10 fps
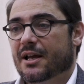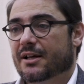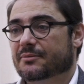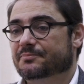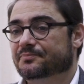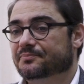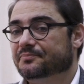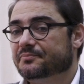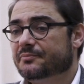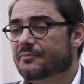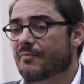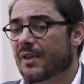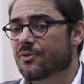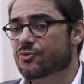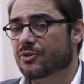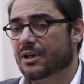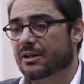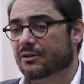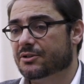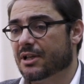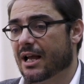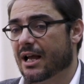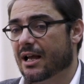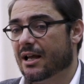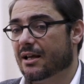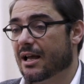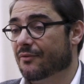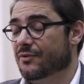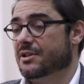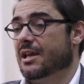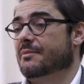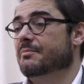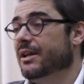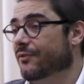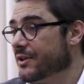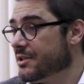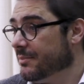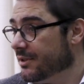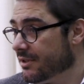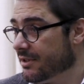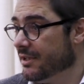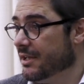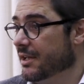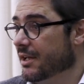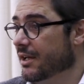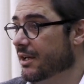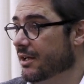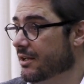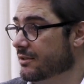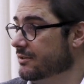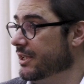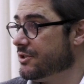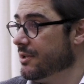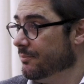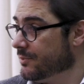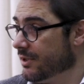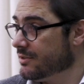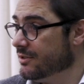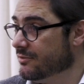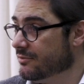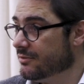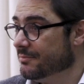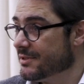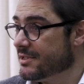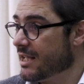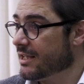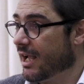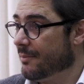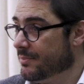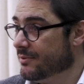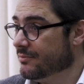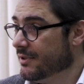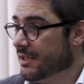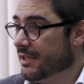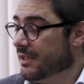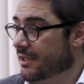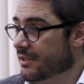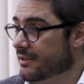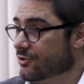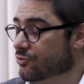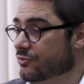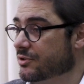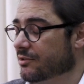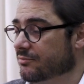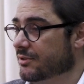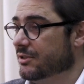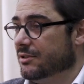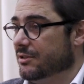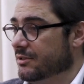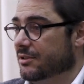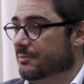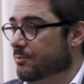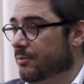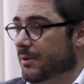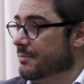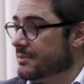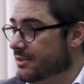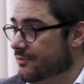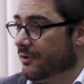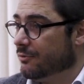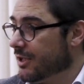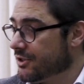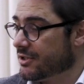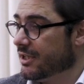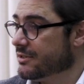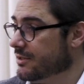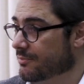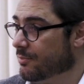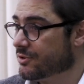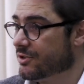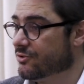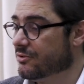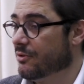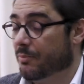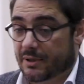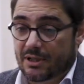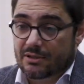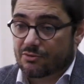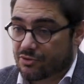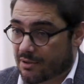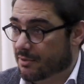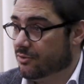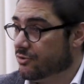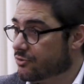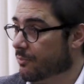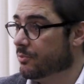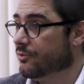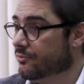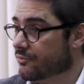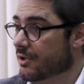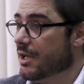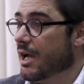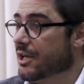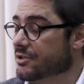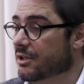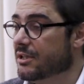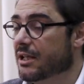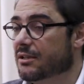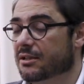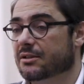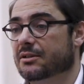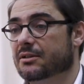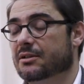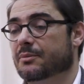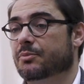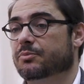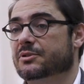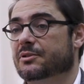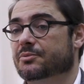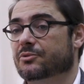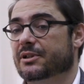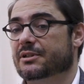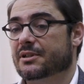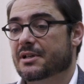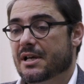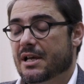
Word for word: um, ehm, eu julgo que aquilo que está à vista é que, manifestamente, eh, este tempo tem sido demasiado rápido eh, na sucessão de, de problemas e dificuldades que têm sido impostas ao, ao país, aos trabalhadores, ao povo, à generalidade da, da, da população portuguesa.